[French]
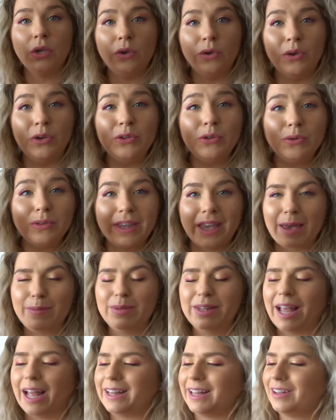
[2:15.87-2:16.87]
Une autre crème
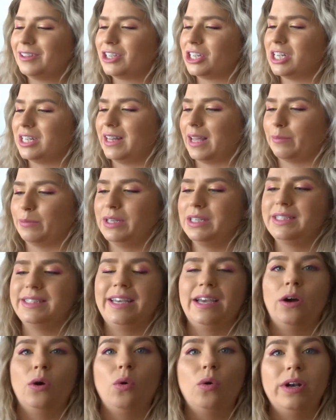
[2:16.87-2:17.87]
hydratante que j'ai terminée,
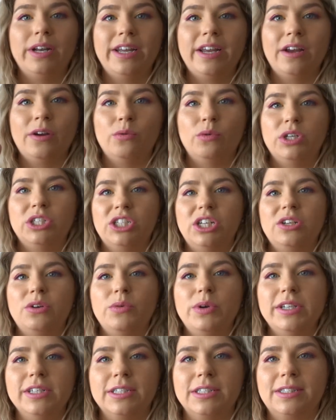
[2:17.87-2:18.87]
c'est Olay
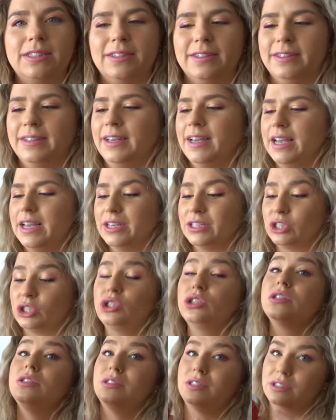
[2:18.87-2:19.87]
Regenerist.
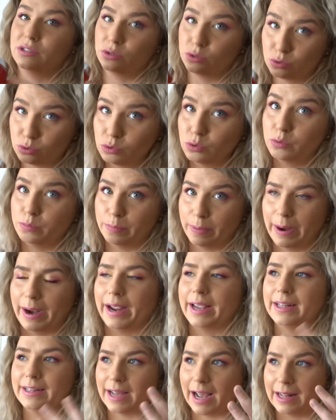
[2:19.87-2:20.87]
Ça, c'est
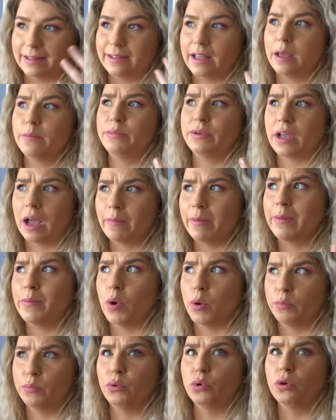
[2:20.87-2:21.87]
super hydratant, puis quand même
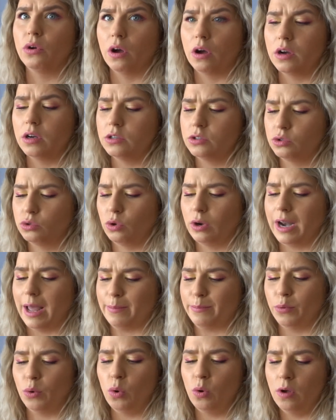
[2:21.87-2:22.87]
un peu gras sur la
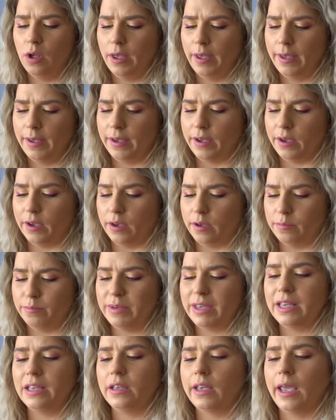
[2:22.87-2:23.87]
peau. Euh,
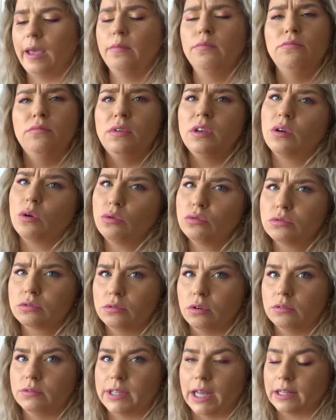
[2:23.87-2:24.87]
crème
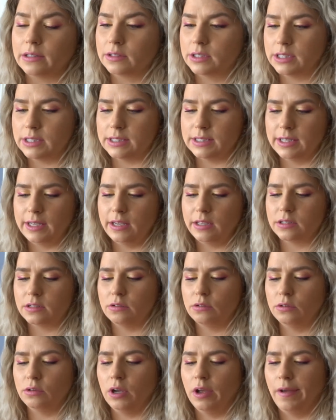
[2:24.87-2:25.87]
micro-sculptante qu'ils disent,
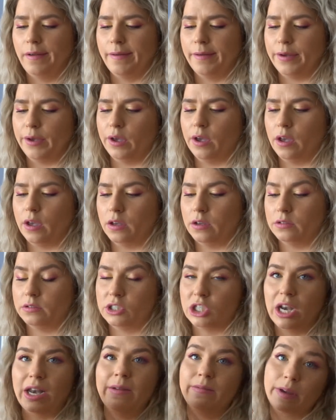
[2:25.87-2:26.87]
là. Euh,
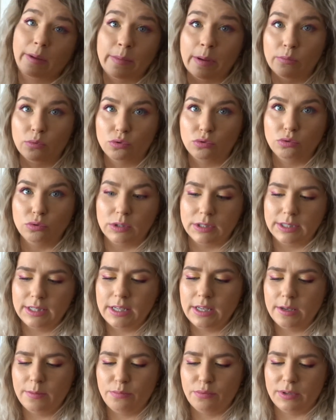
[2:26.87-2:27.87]
je l'aime vraiment beaucoup
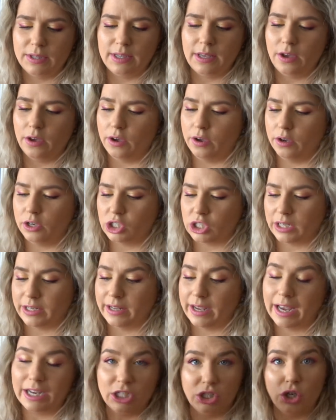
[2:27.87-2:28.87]
aussi, puis euh, j'en
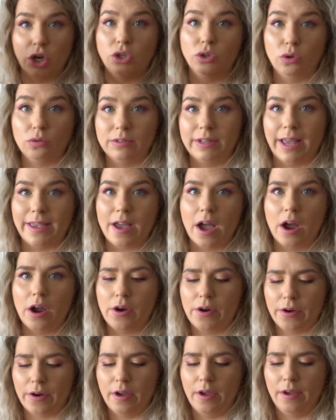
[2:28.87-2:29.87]
ai racheté un autre
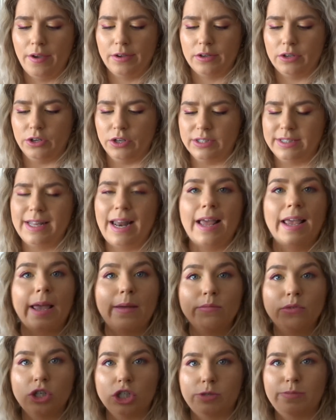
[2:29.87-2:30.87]
d'ailleurs. Euh, c'est la
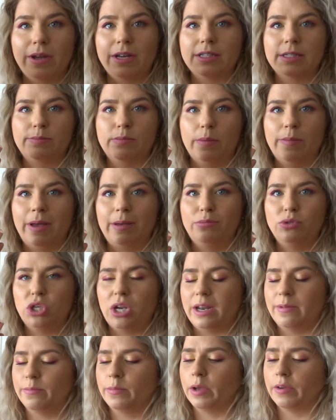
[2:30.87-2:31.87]
crème que je mets en ce moment, puis je
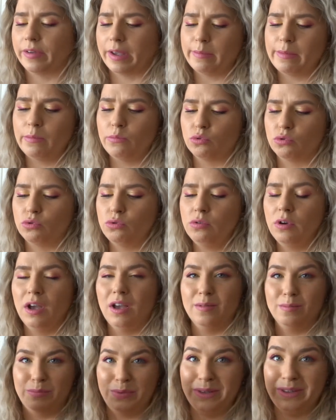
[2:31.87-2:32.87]
l'aime vraiment beaucoup.
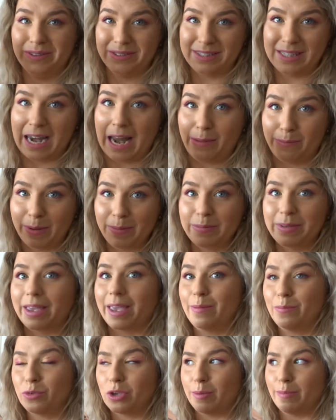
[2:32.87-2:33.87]
Puis c'est la même
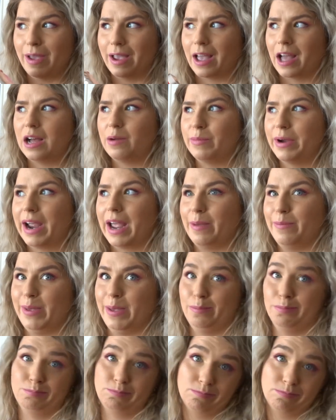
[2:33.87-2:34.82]
crème que ma grand-mère aimait.